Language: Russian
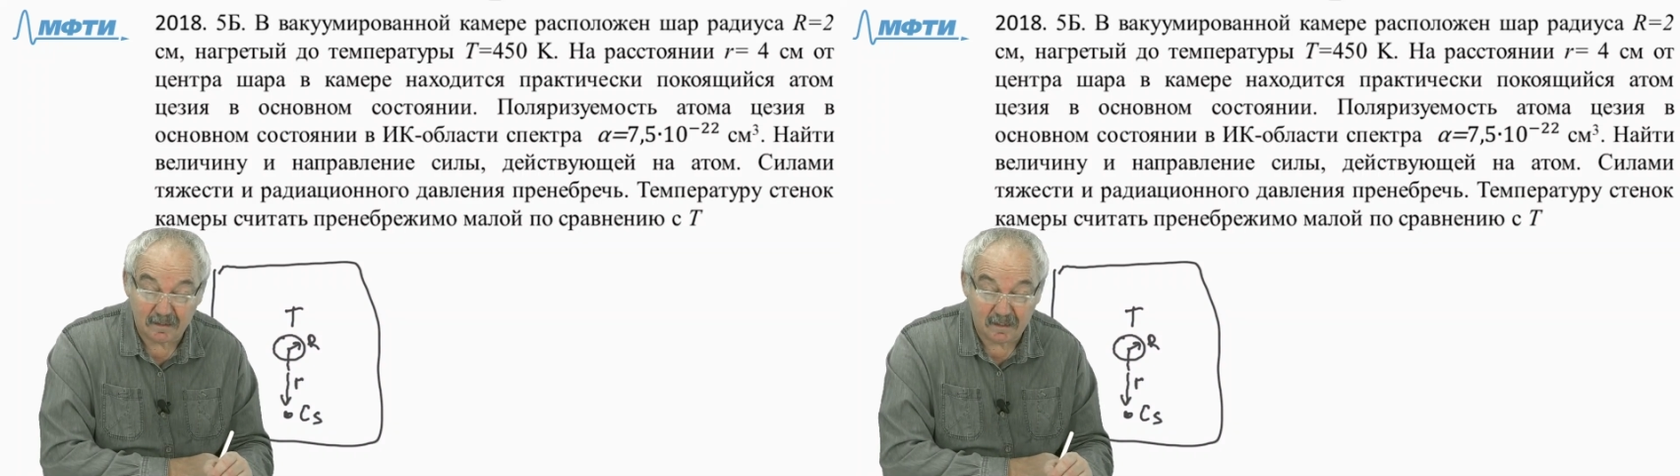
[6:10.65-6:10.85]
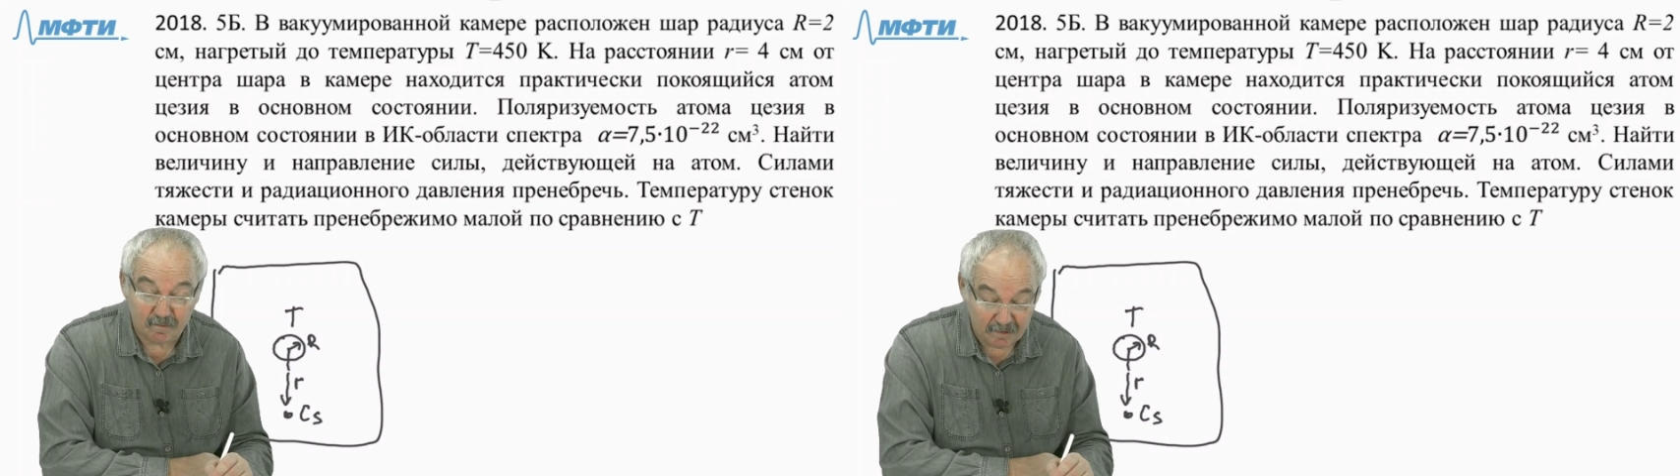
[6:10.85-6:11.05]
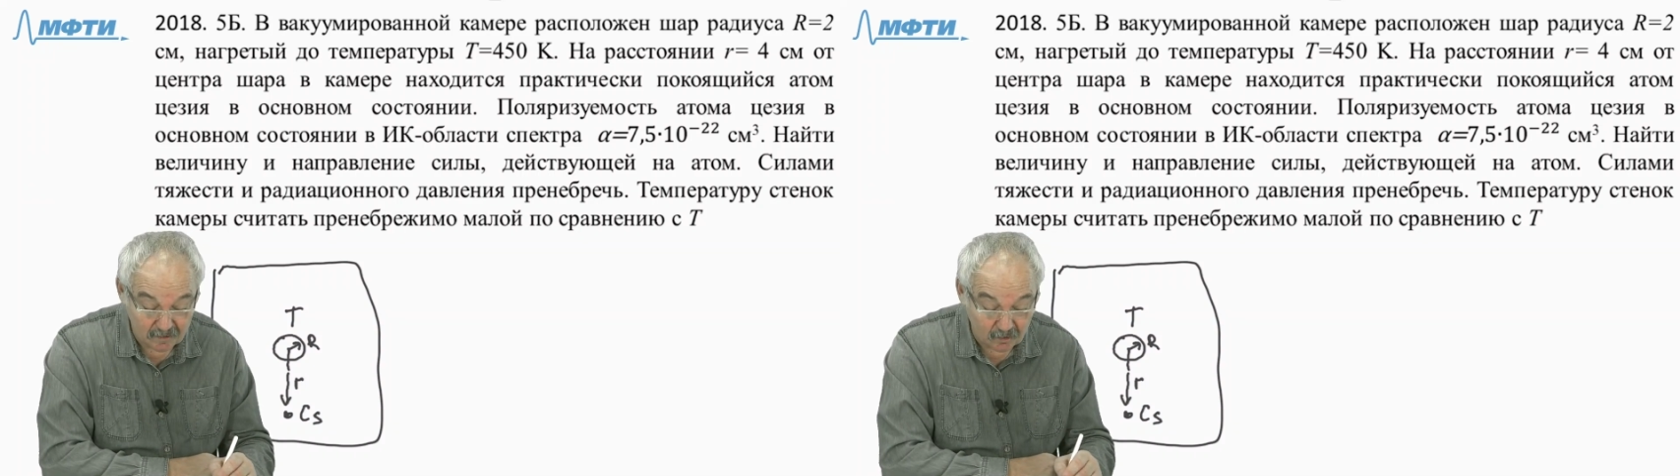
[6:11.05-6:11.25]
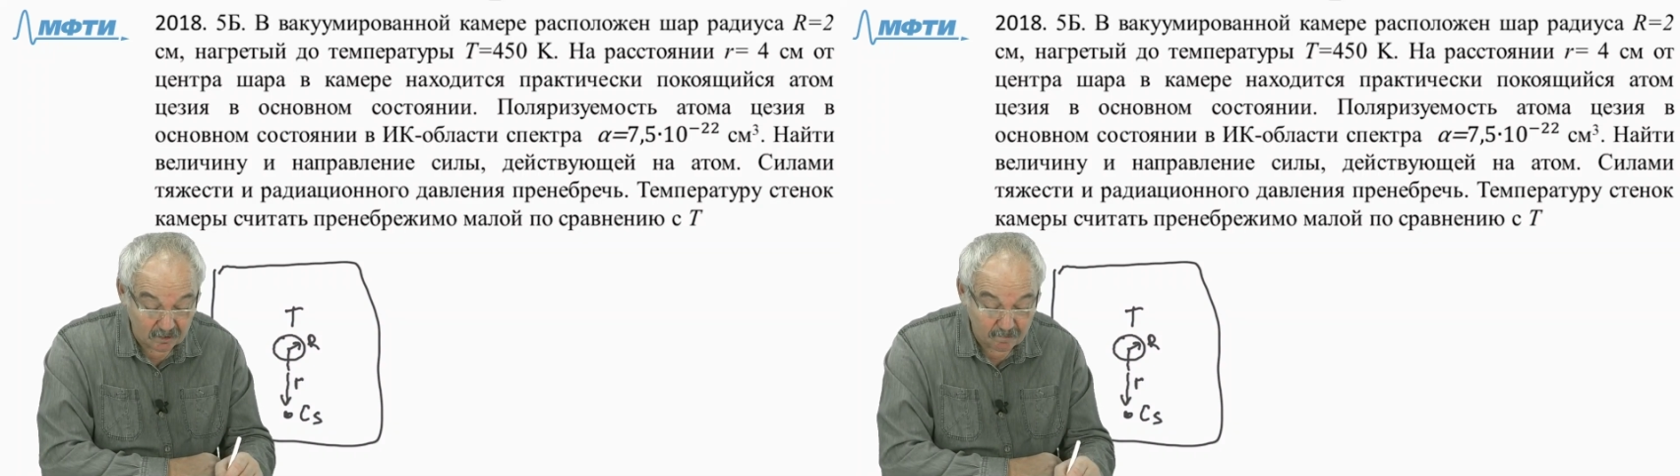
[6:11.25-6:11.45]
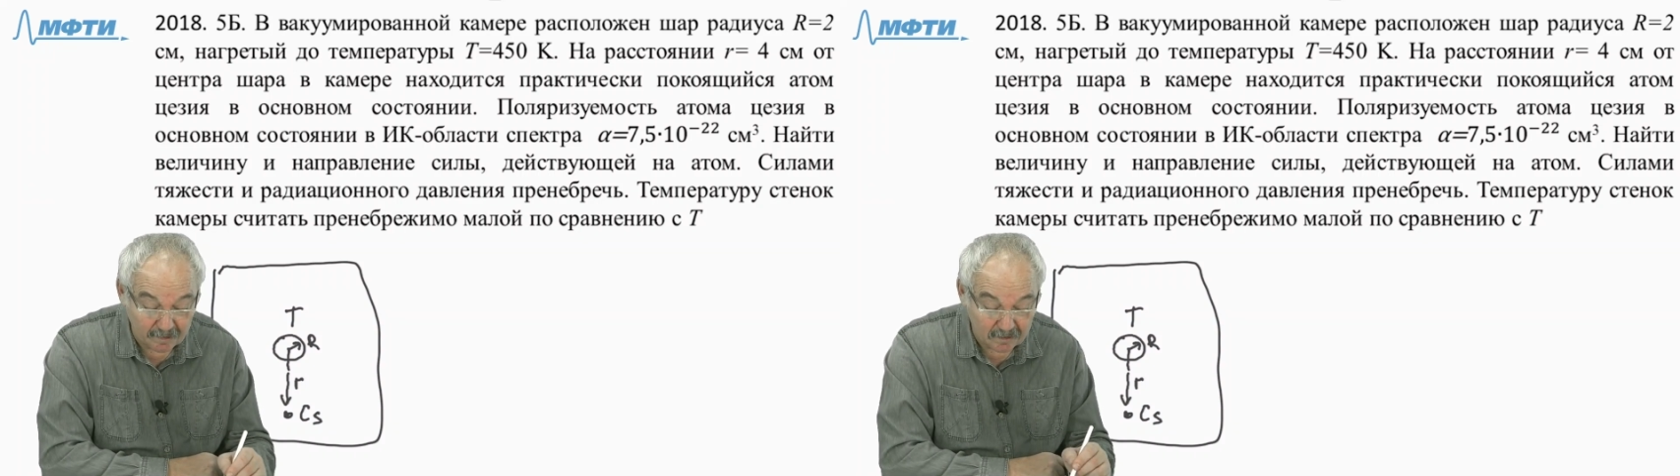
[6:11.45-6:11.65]

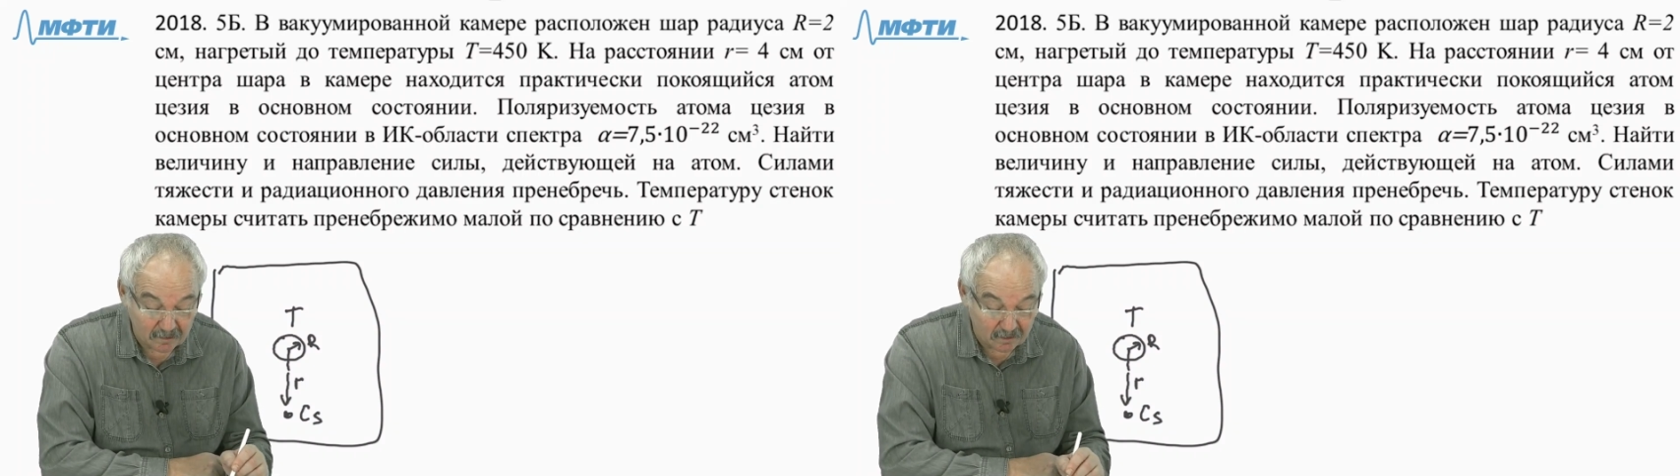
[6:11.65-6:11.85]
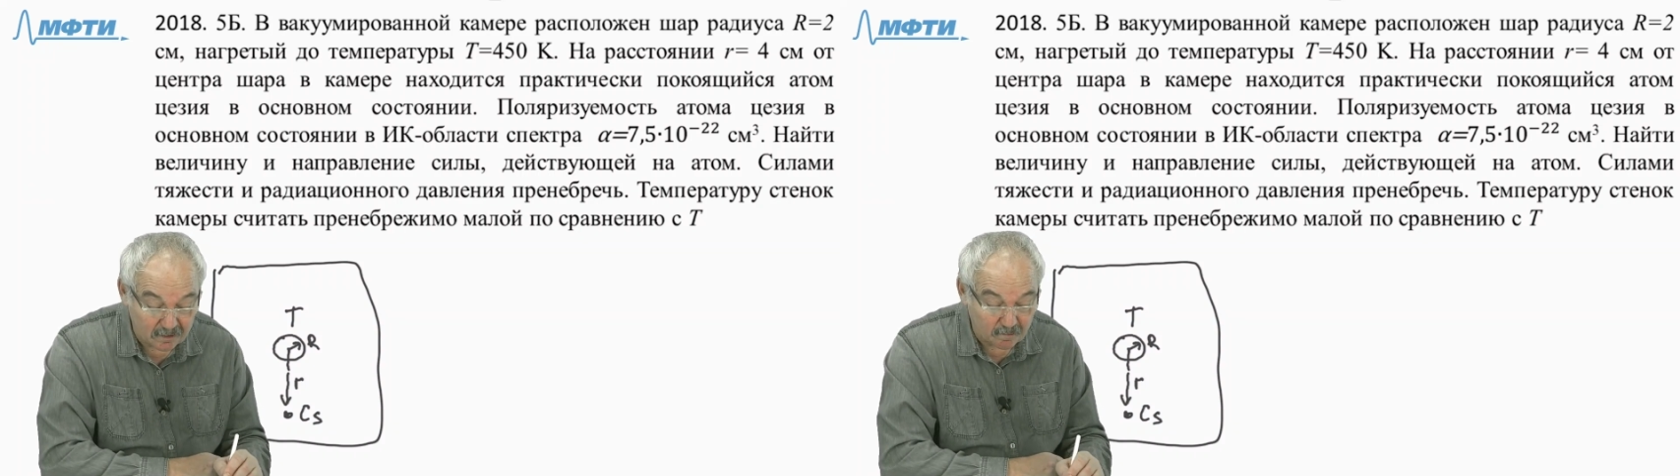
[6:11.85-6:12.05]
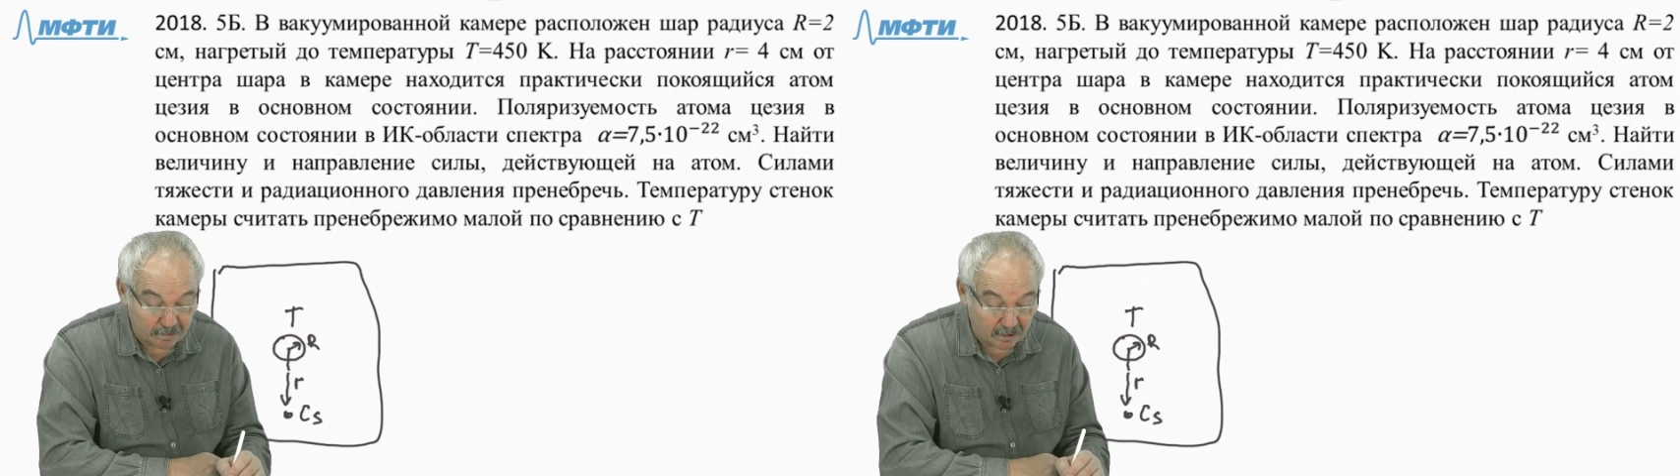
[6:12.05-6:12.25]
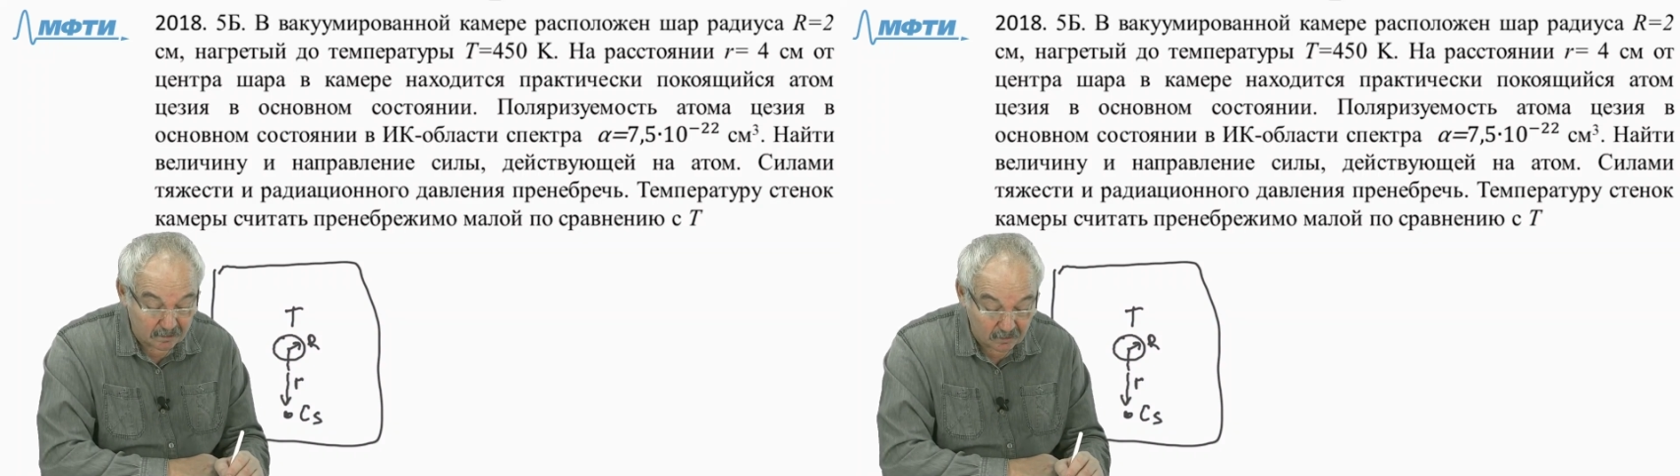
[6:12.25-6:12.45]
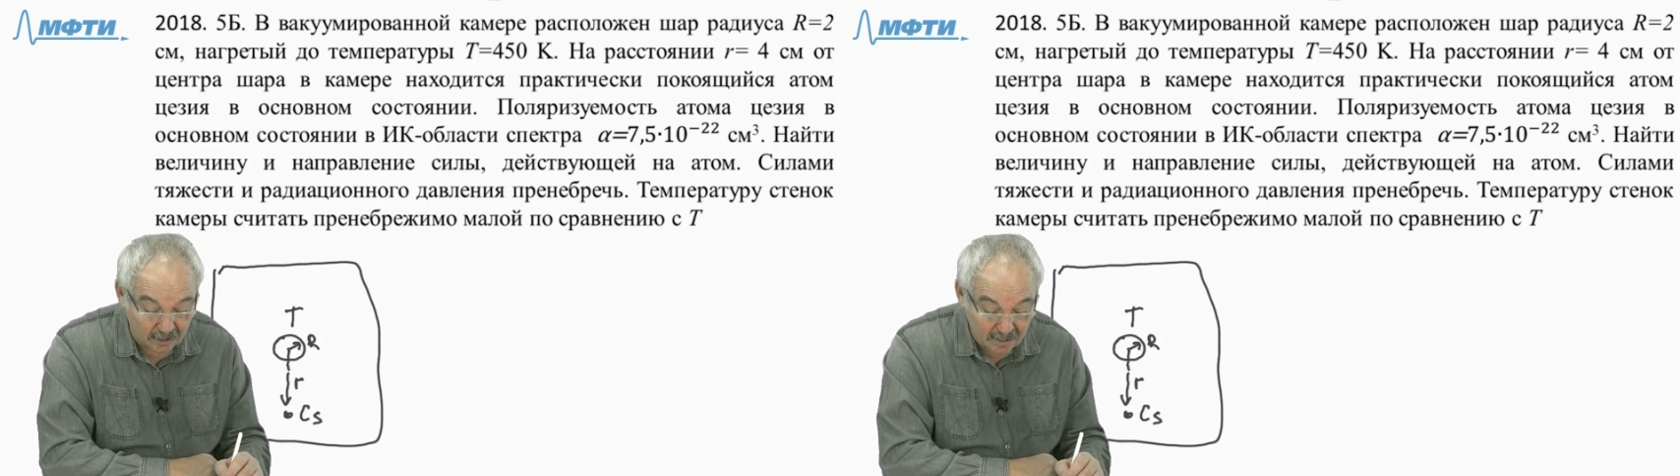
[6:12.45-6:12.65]
диапазона при такой
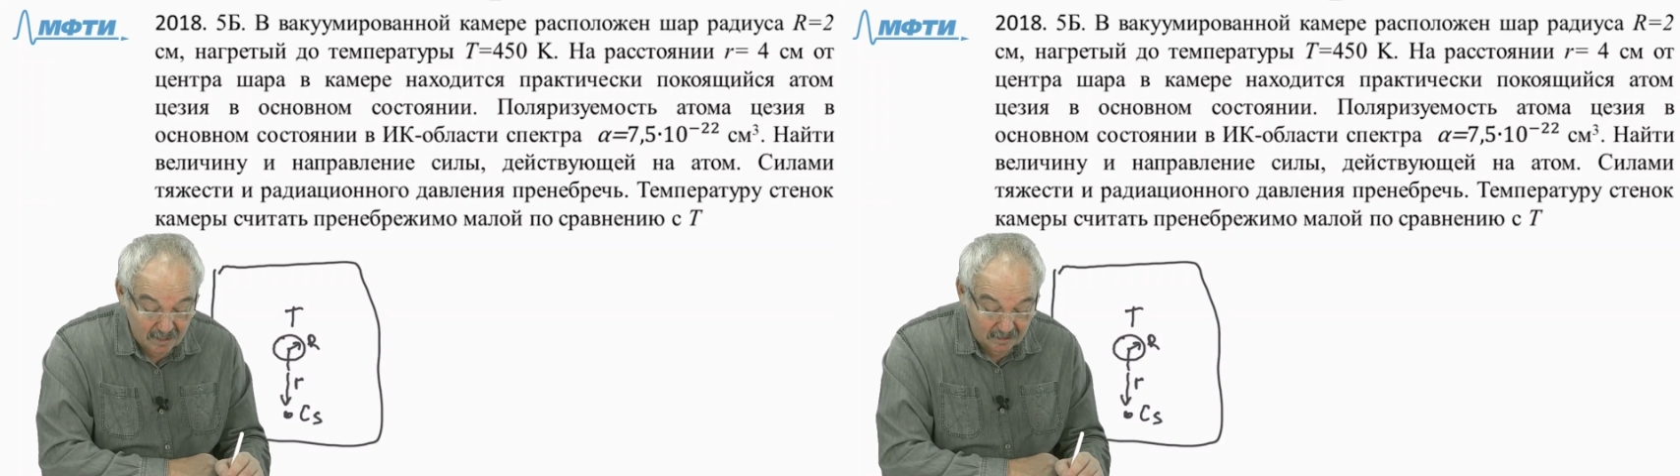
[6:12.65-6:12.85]
температуре,